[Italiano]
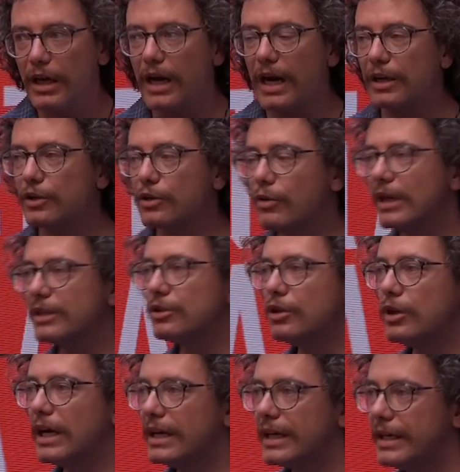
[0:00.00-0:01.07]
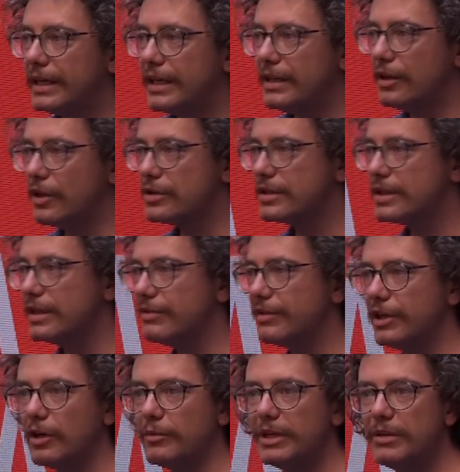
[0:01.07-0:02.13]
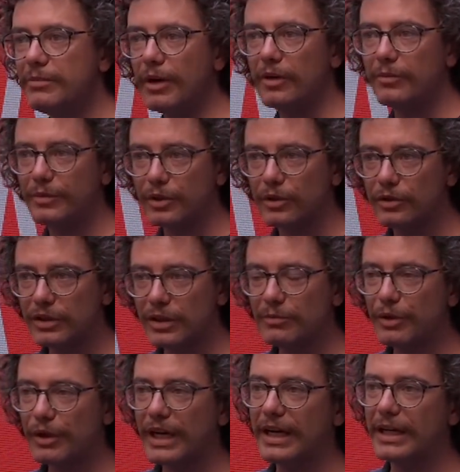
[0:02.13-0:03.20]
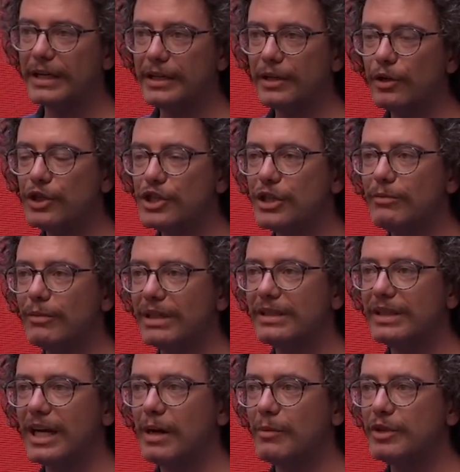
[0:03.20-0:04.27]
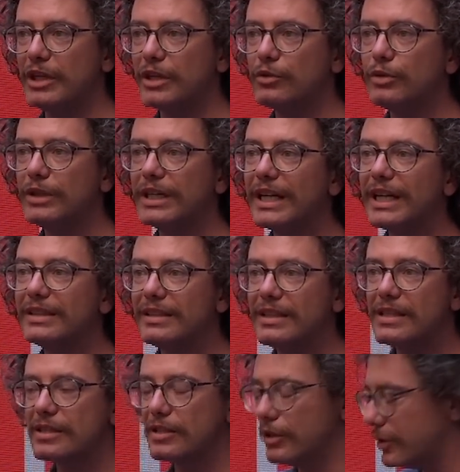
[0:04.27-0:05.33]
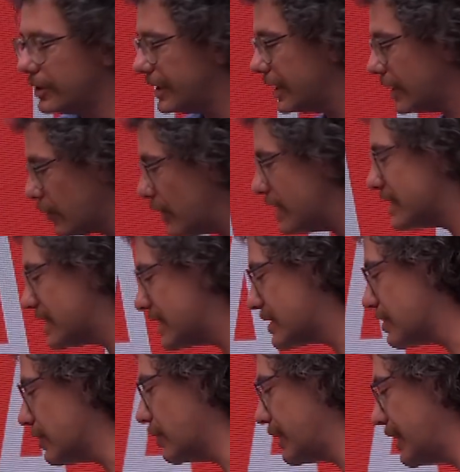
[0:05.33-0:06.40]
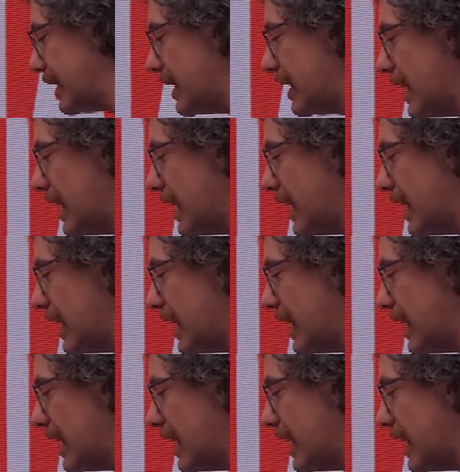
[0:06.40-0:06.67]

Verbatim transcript: allora quando anche nei nostri fenomeni pop contemporanei noi ci imbattiamo in alcune grandi storie, queste storie